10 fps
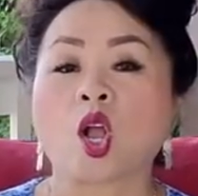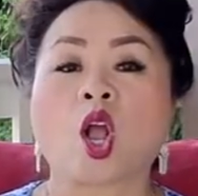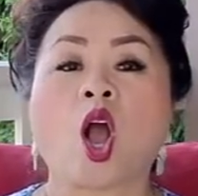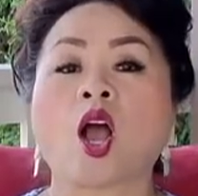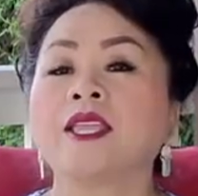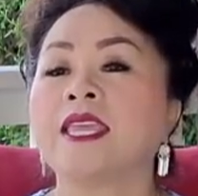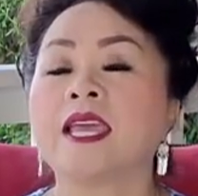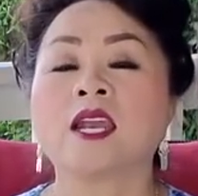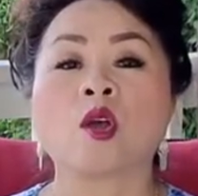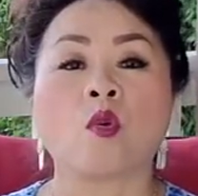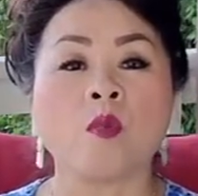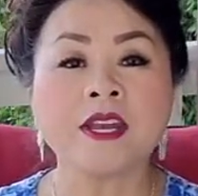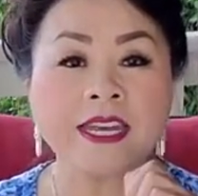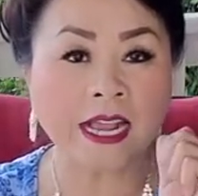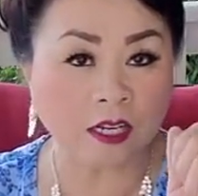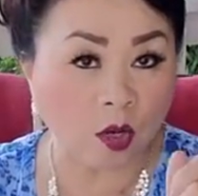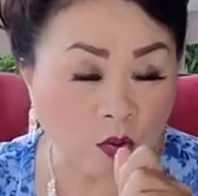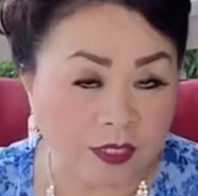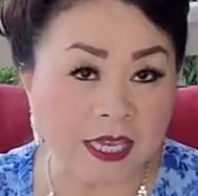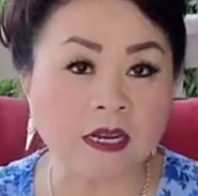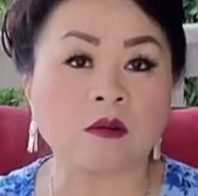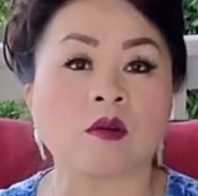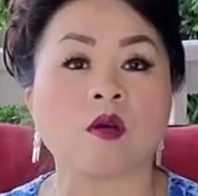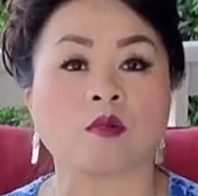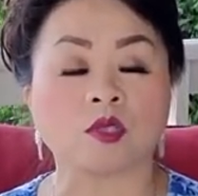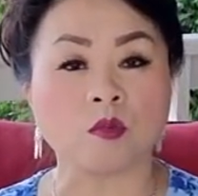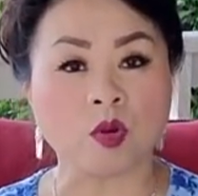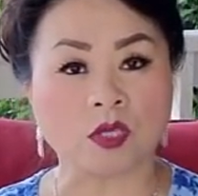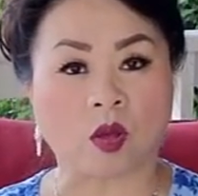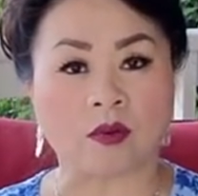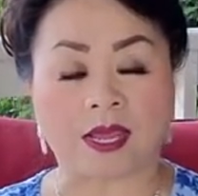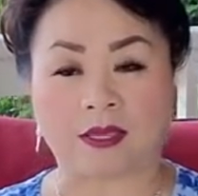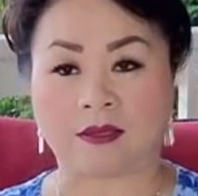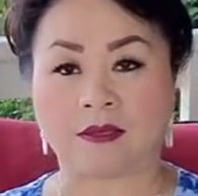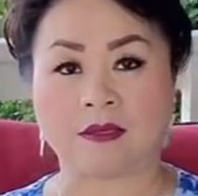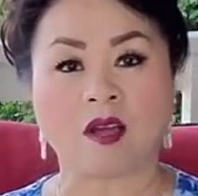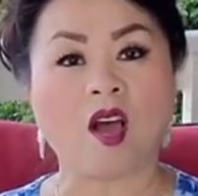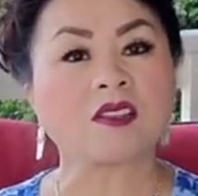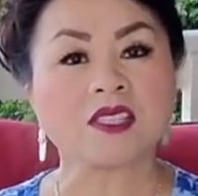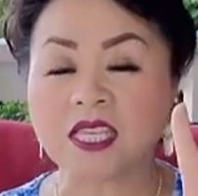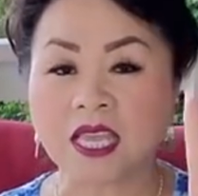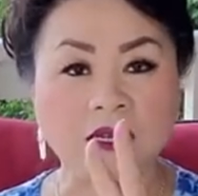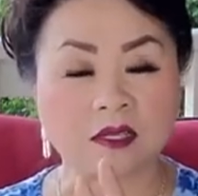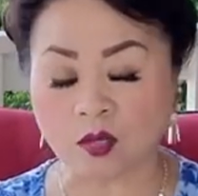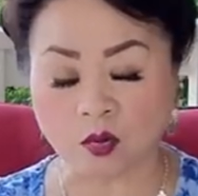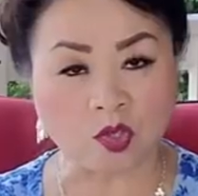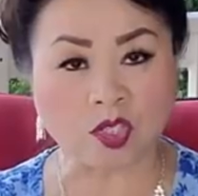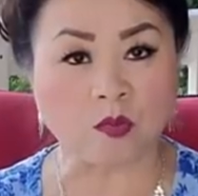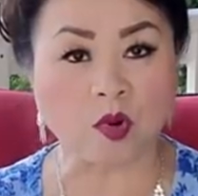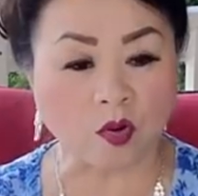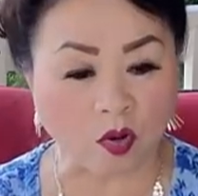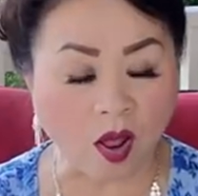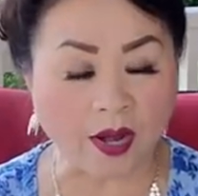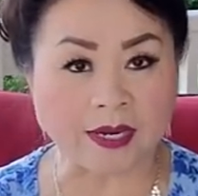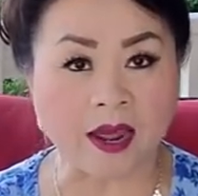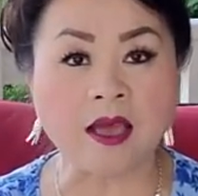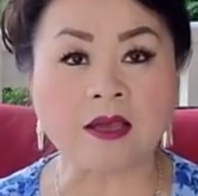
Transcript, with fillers: khó nhẹ cũng muốn năng cầu xe cho cơ của tôi mua tàu này ở xe là xin của chỉ mua cho cơ đi nữa